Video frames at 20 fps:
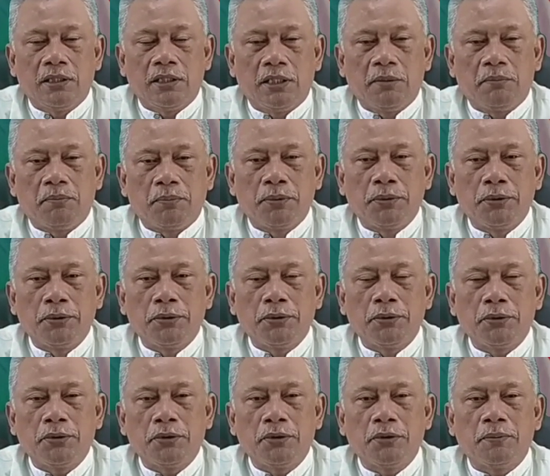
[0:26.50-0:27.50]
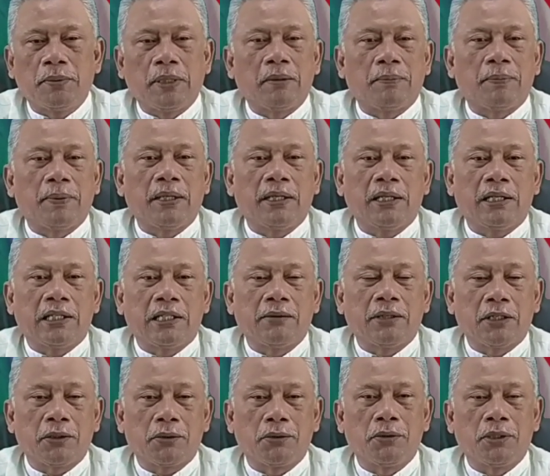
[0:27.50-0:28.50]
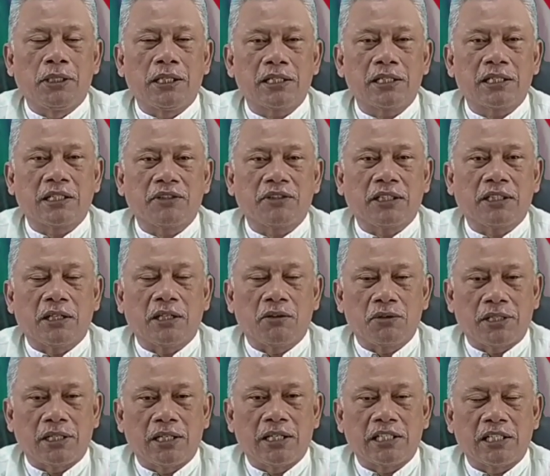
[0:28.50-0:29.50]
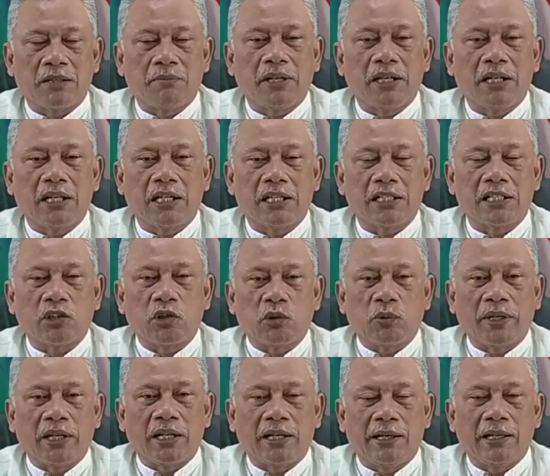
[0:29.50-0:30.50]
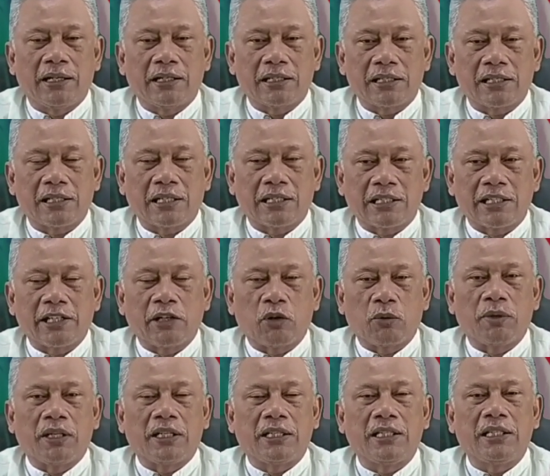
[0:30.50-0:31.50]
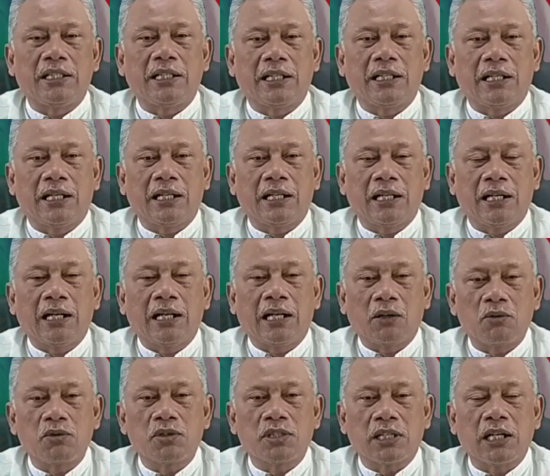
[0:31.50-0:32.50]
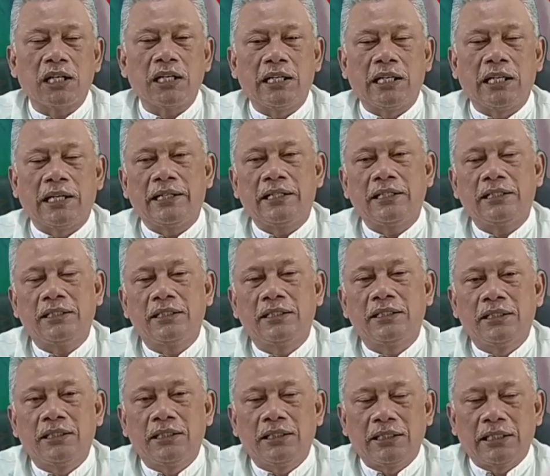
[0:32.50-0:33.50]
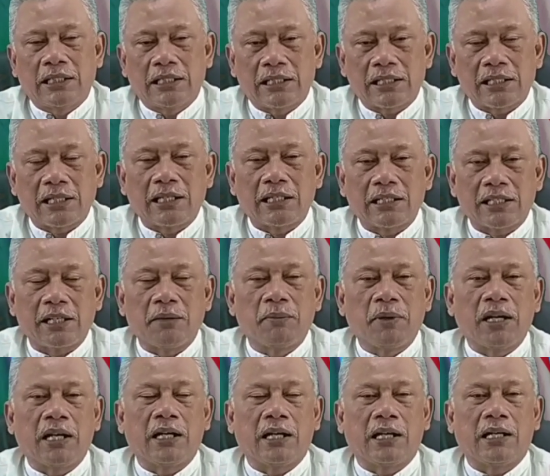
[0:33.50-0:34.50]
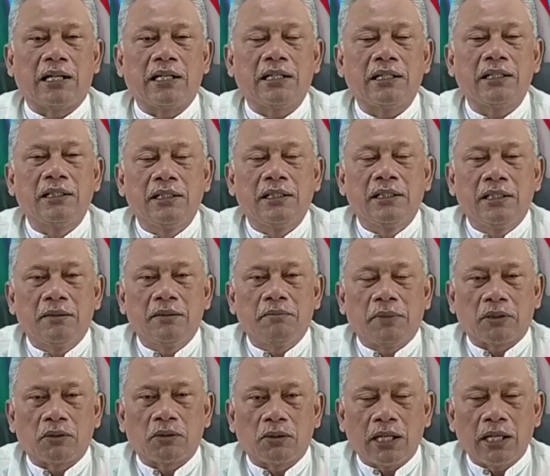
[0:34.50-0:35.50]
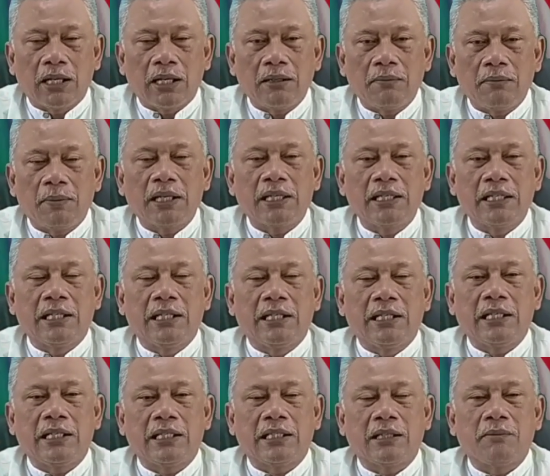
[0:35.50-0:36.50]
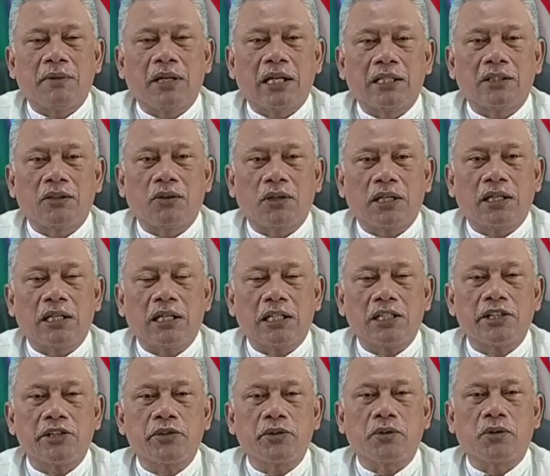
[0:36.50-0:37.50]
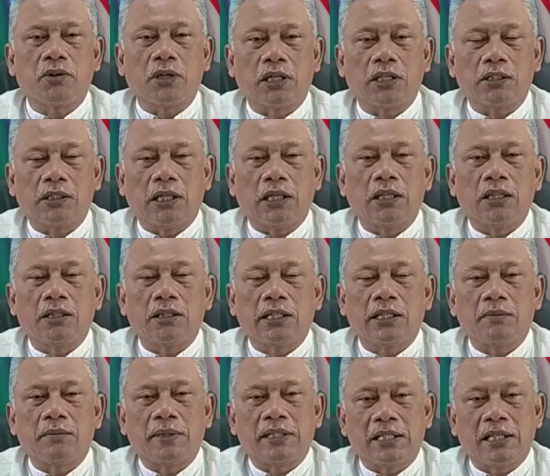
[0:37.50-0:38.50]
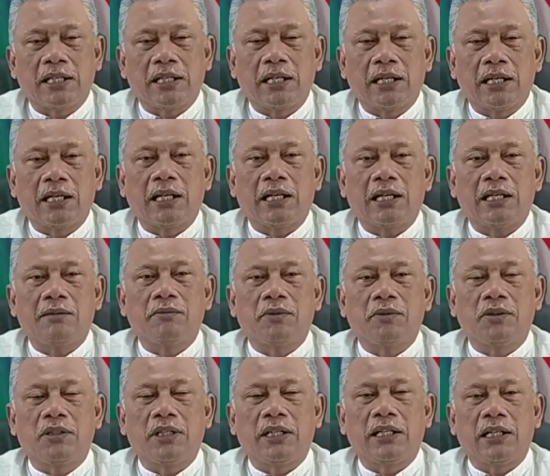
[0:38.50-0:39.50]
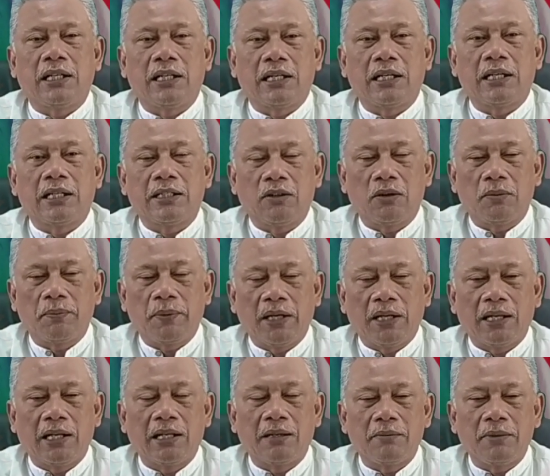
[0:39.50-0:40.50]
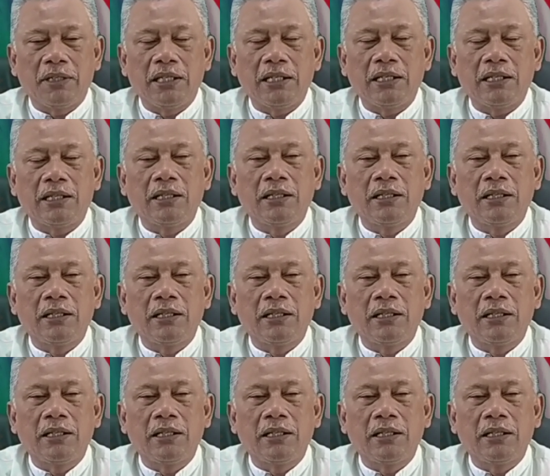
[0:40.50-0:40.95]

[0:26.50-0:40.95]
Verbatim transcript: Ibu, Bapak, Tuan Guru dan staf tata usaha SMP Negeri Satu Perak yang sangat saya hormati dan anak-anakku sekalian yang sangat saya banggakan. Patutlah pagi ini kita mengaturkan rasa syukur kepada Allah dengan bacaan Alhamdulillah Rabbil Alamin